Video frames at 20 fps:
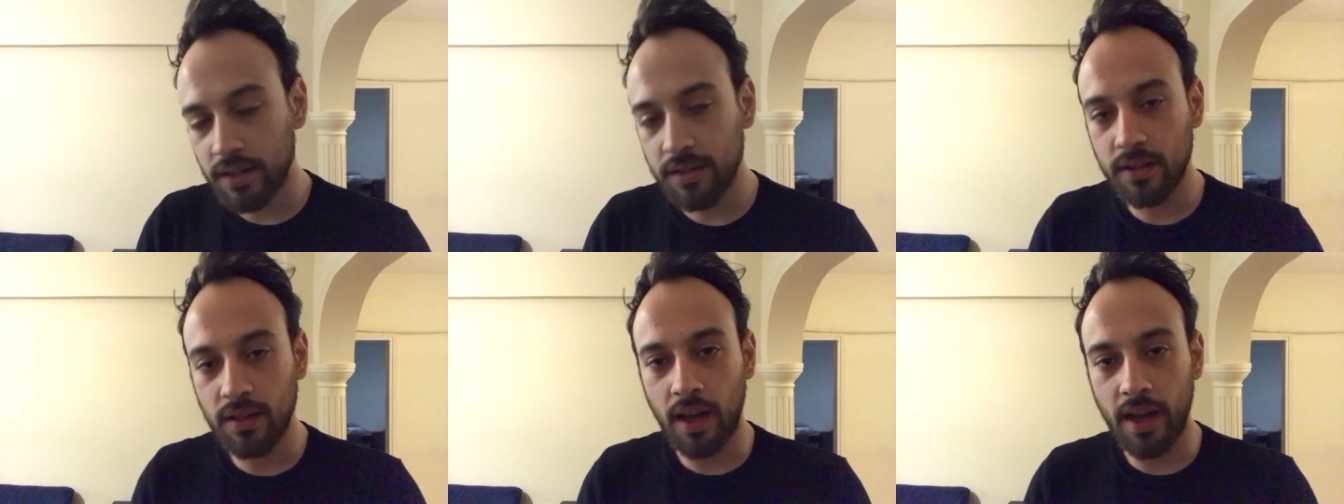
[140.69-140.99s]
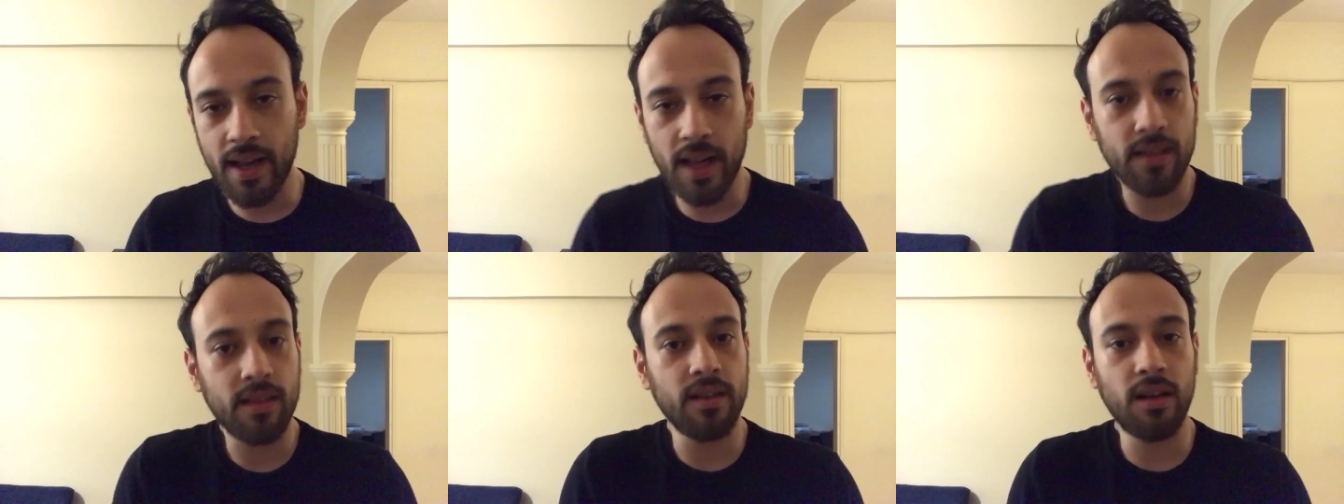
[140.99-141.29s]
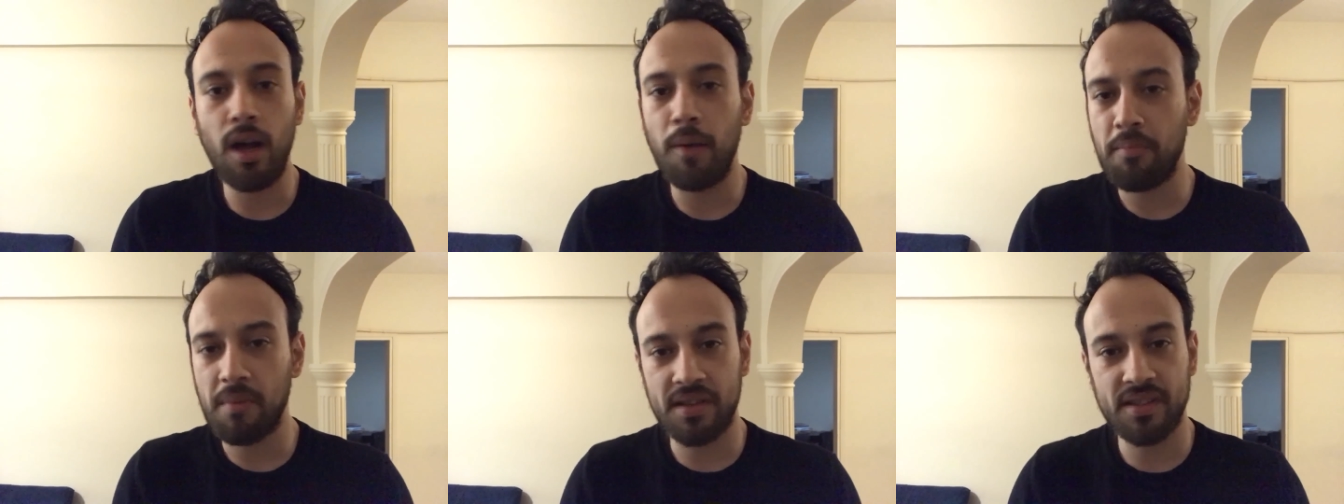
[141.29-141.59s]
inanın
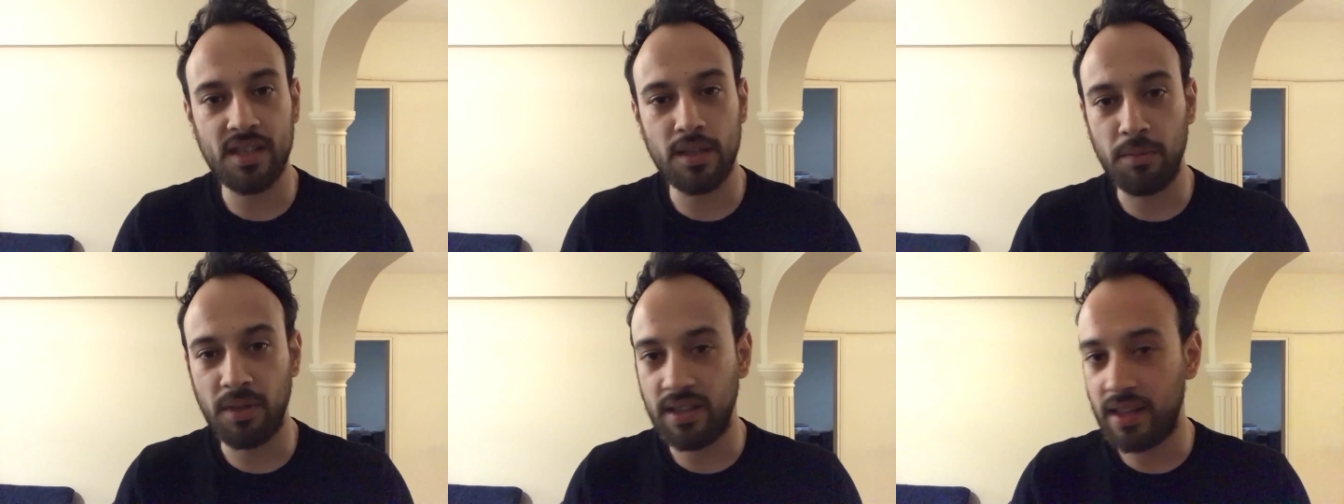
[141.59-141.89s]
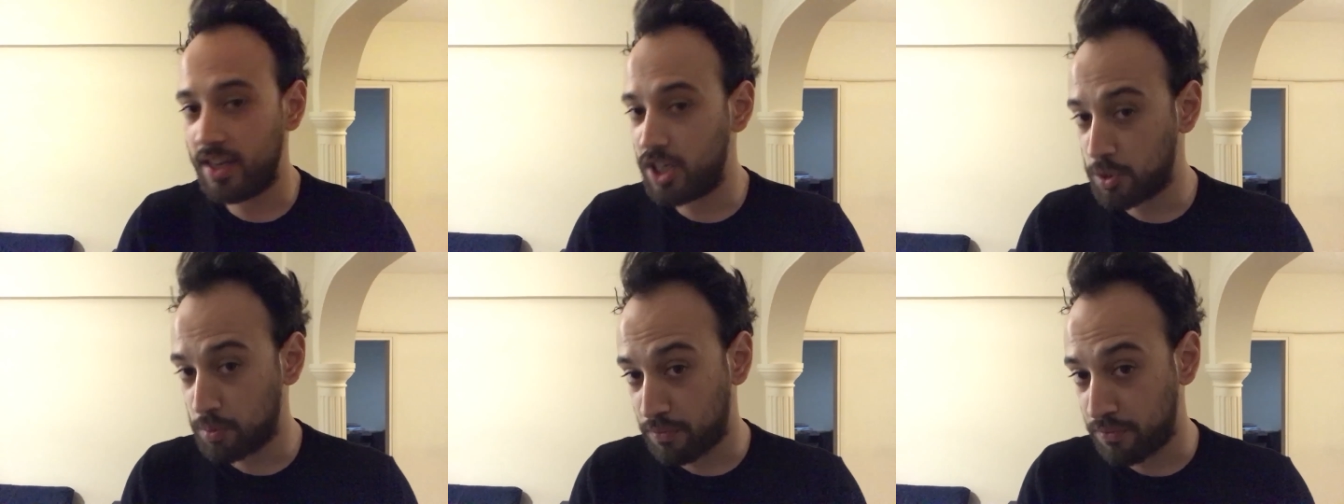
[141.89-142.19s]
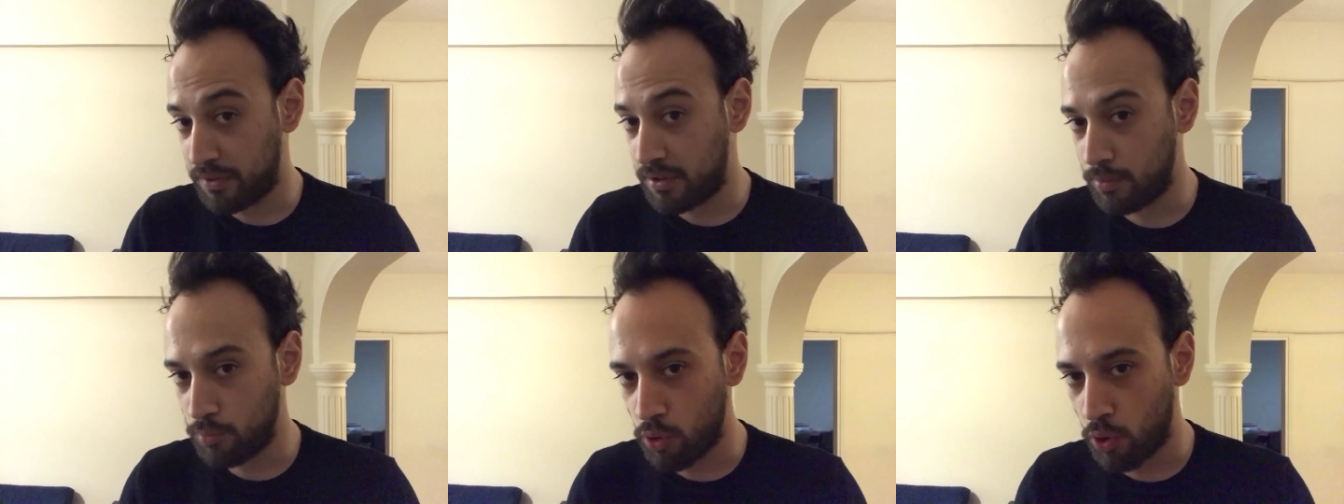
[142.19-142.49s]
hayatta ne yapmak istediğime dair
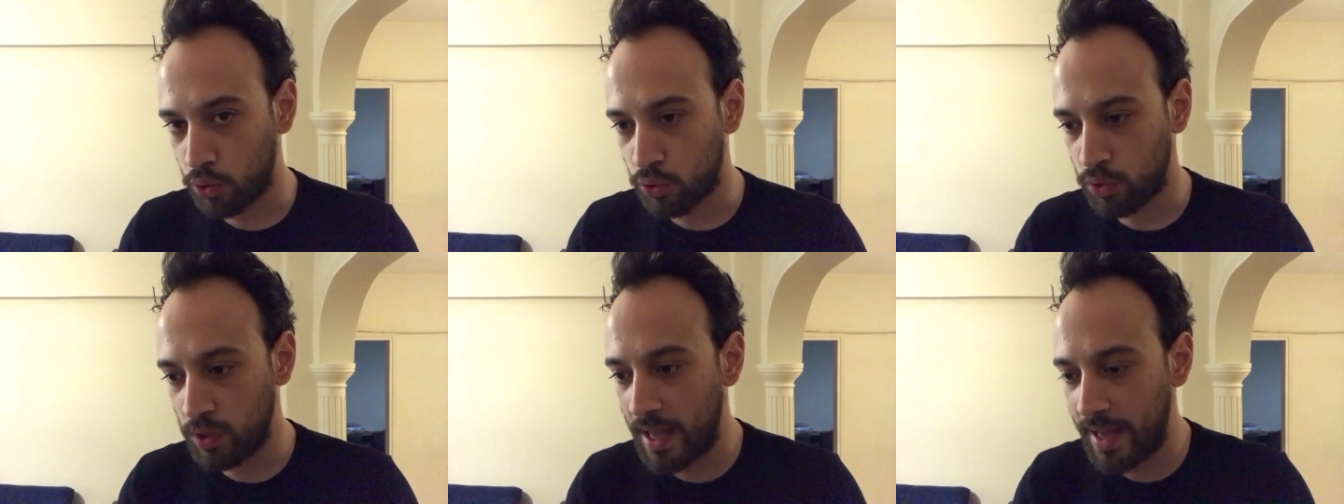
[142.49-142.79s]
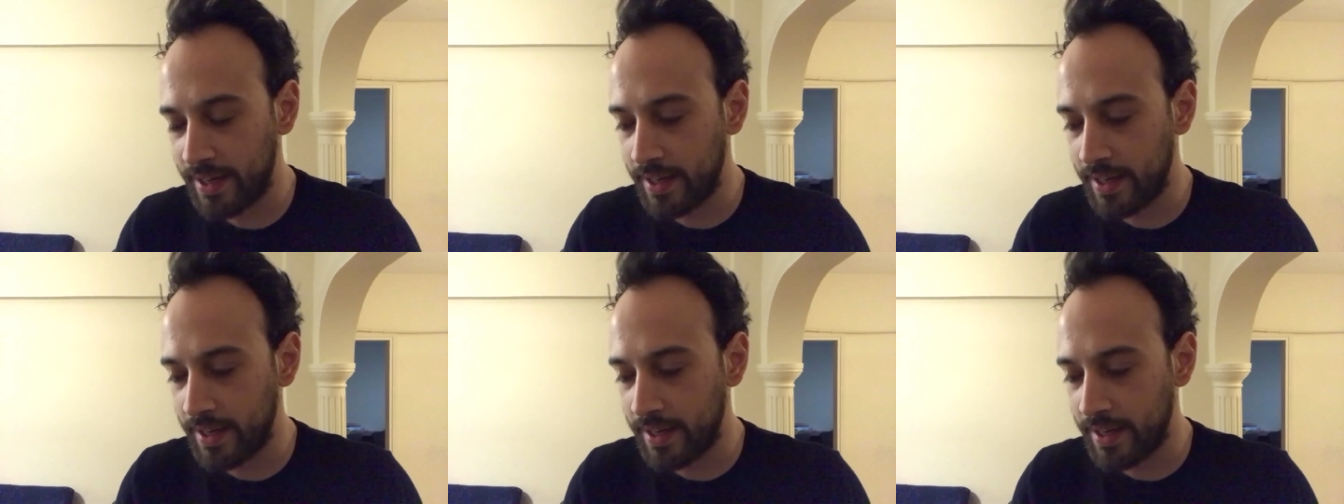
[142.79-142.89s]
hiçbir fikrim yoktu.